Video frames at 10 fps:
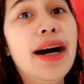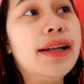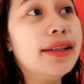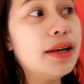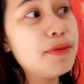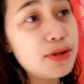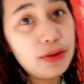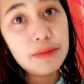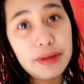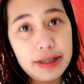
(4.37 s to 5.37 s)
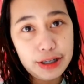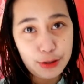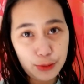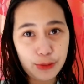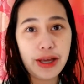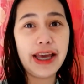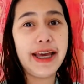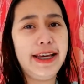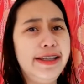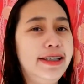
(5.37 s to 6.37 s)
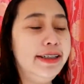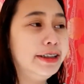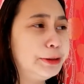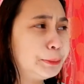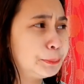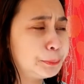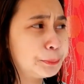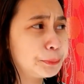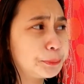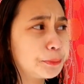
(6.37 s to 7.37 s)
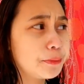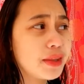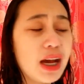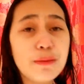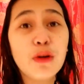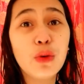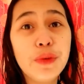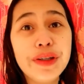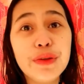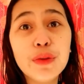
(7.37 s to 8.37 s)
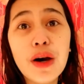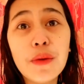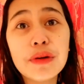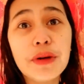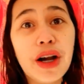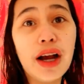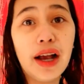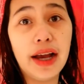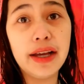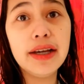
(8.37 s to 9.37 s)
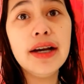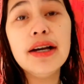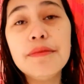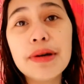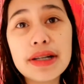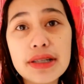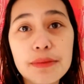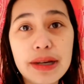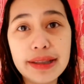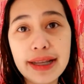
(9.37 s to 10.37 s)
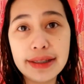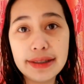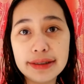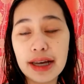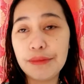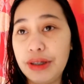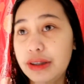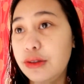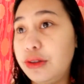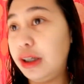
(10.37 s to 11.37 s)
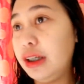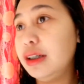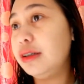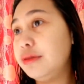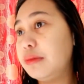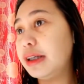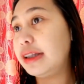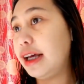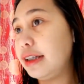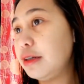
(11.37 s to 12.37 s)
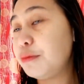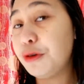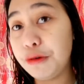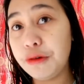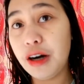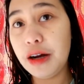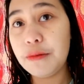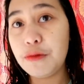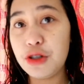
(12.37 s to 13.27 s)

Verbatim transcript: katatapos ko ng maligo and I'm going to our barangay para sa bloodletting namin today. Bloodletting program